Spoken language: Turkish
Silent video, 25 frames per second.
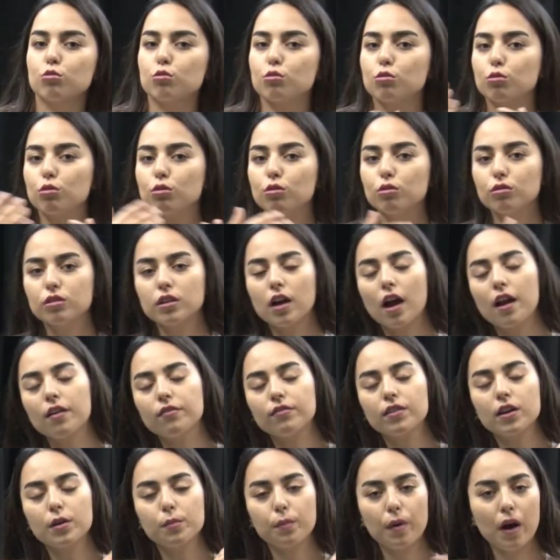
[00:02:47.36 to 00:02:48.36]
suyu
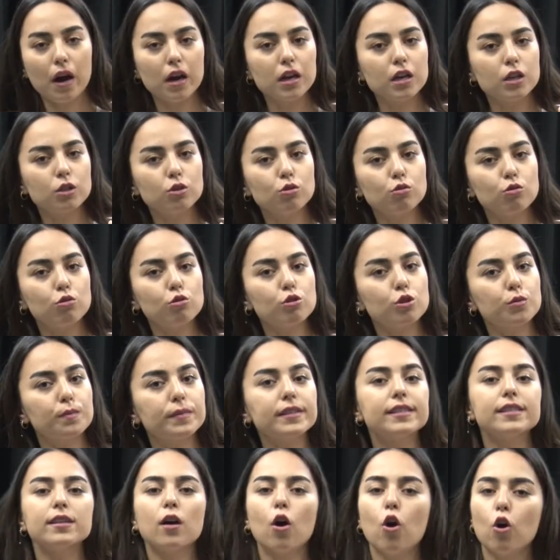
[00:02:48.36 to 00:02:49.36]
tarifleri paylaşıyoruz.
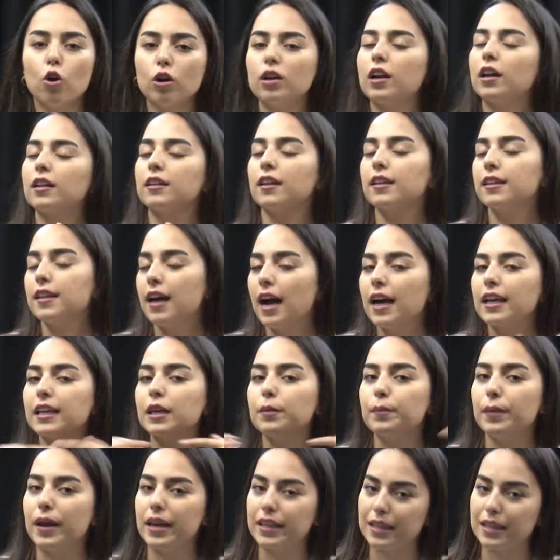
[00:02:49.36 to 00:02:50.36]
Bizi oradan da takip